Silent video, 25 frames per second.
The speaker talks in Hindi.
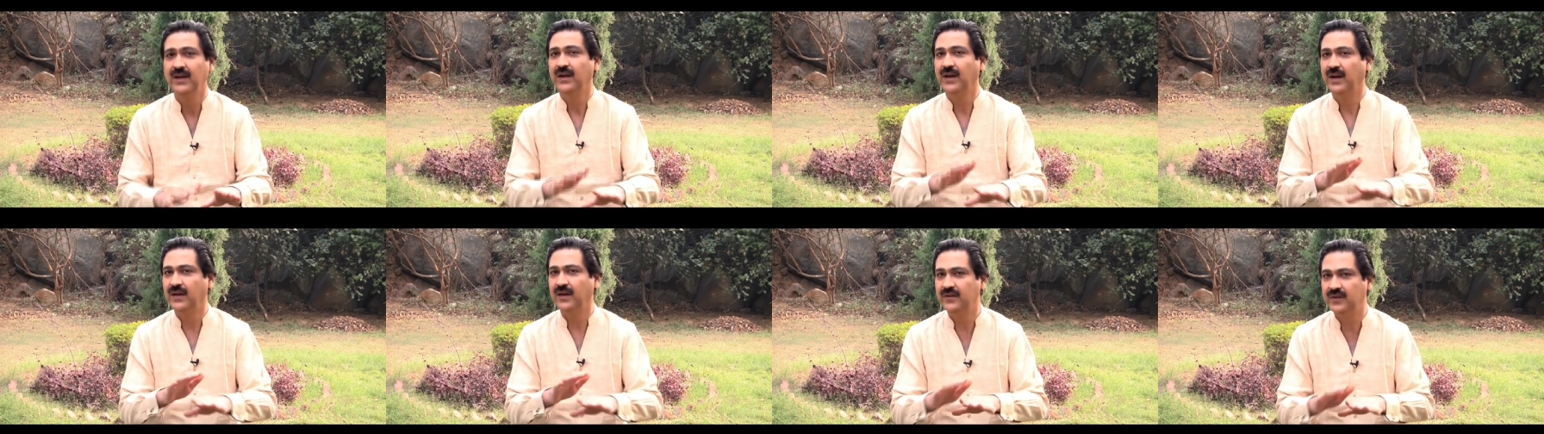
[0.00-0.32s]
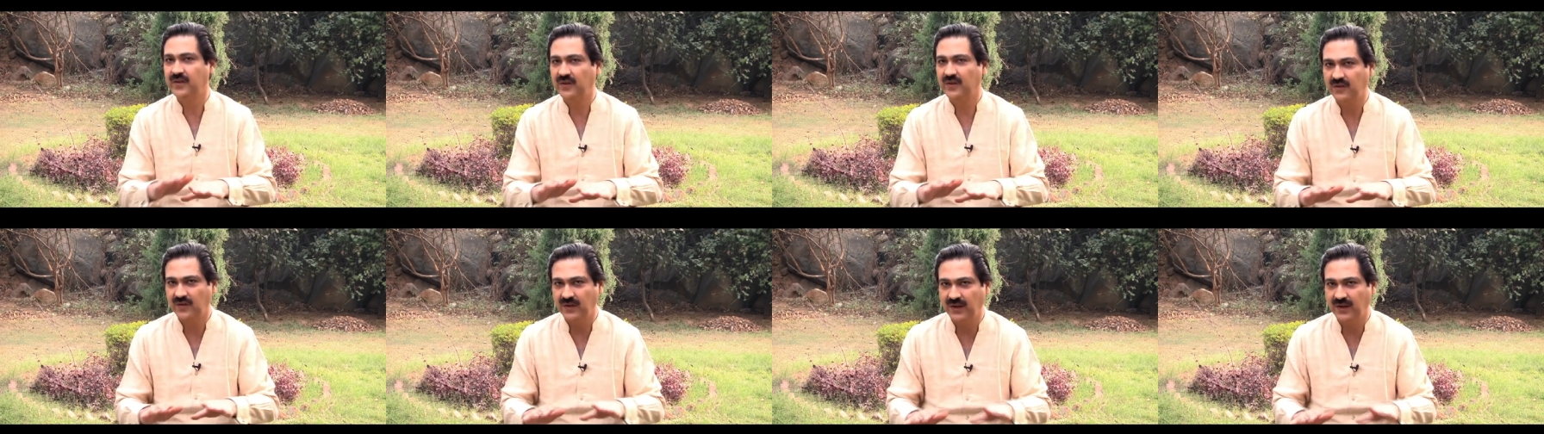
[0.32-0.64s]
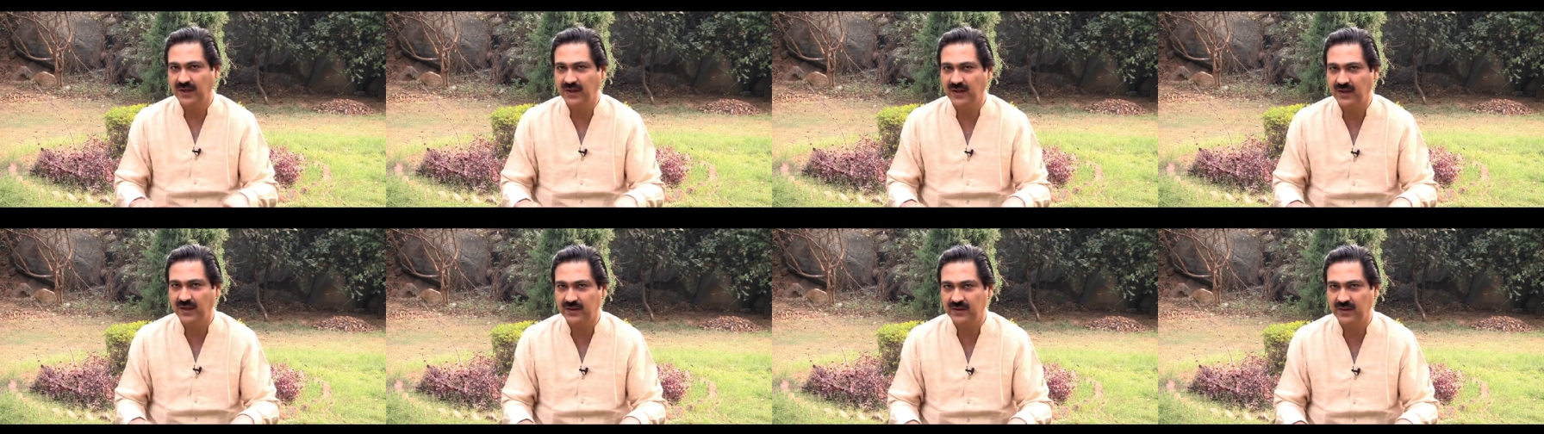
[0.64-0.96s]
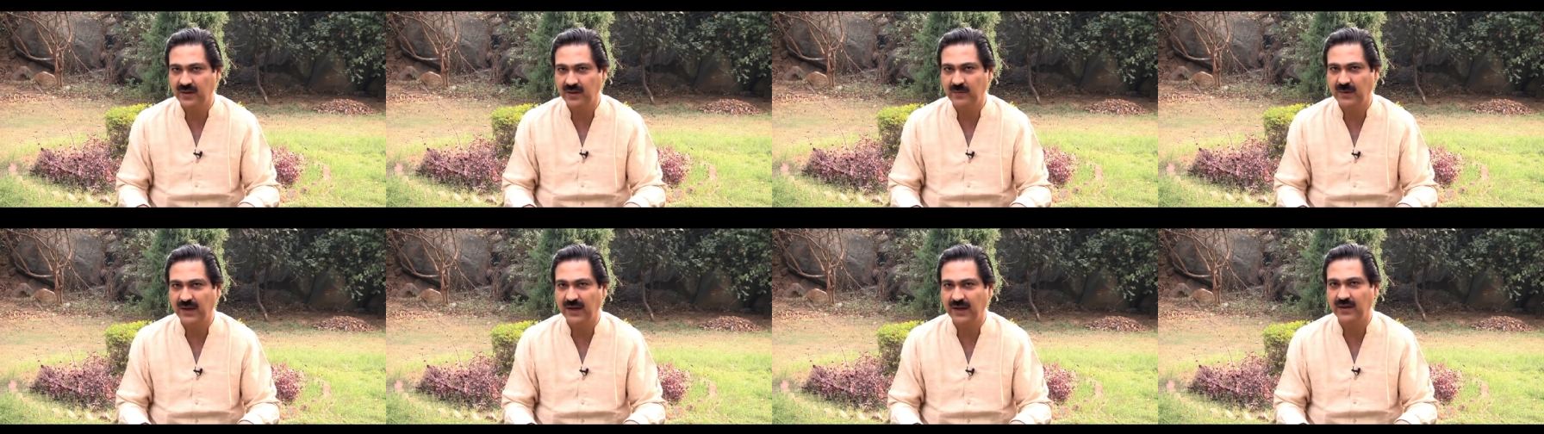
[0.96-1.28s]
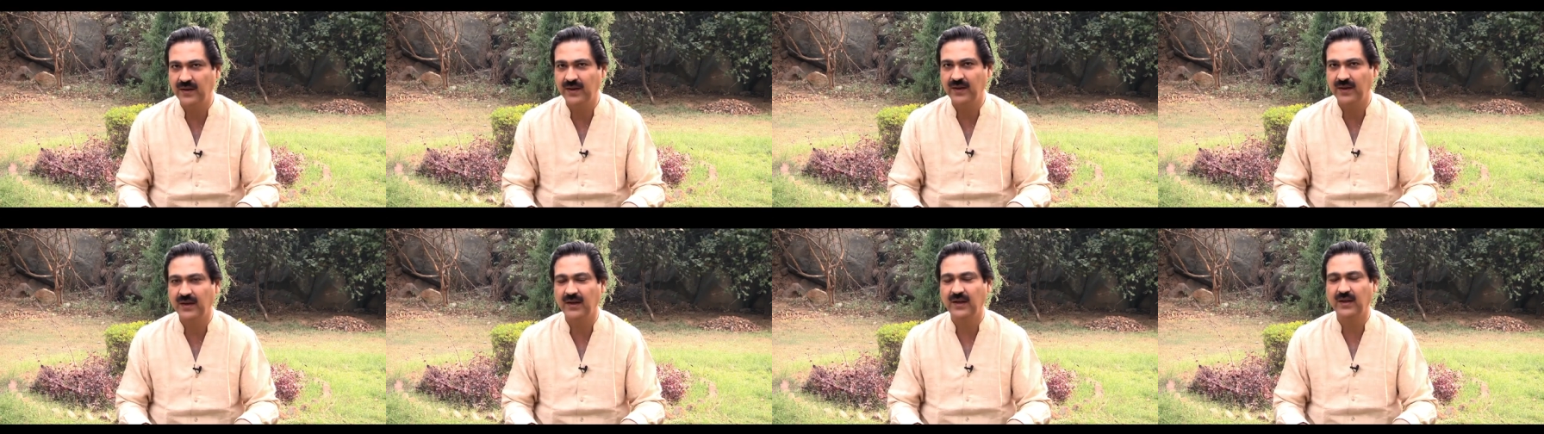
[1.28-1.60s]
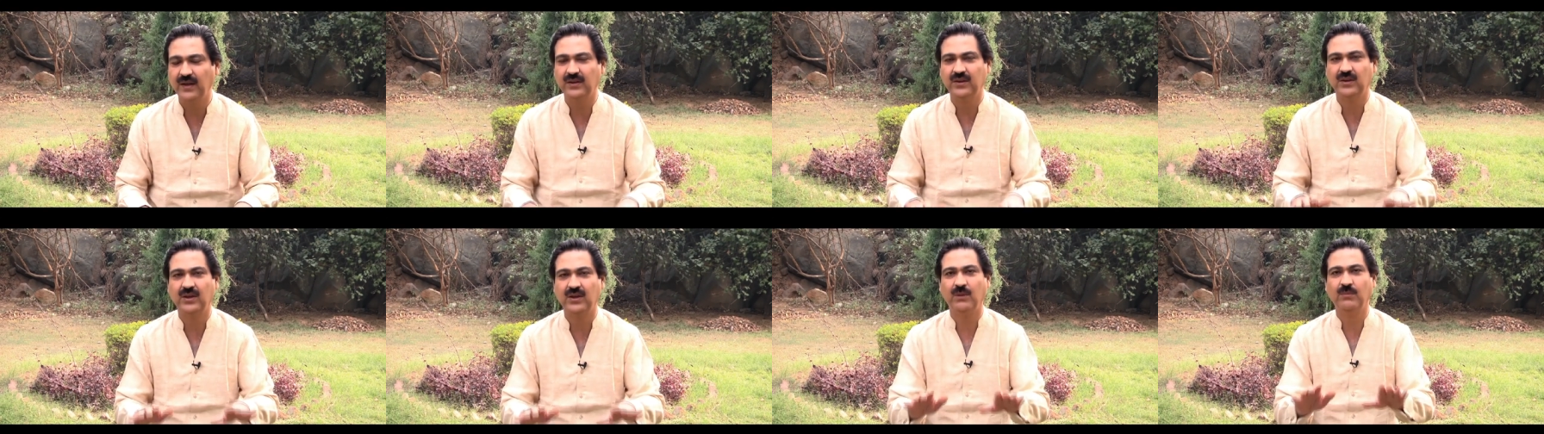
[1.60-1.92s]
एडजस्ट नहीं करती बैठने के लिए
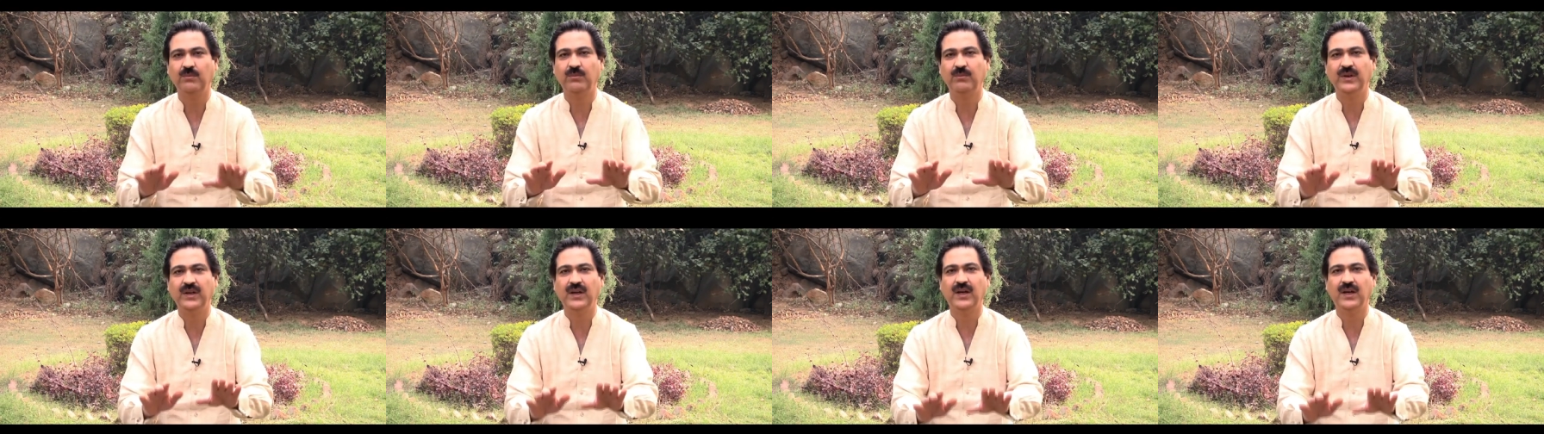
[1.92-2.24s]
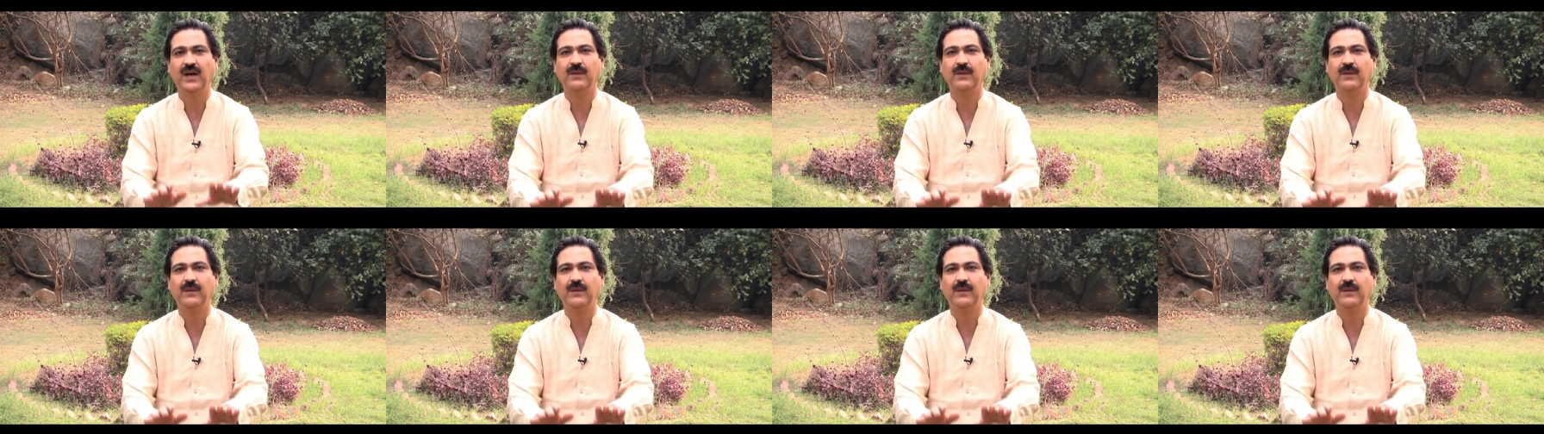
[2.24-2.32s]
तब भी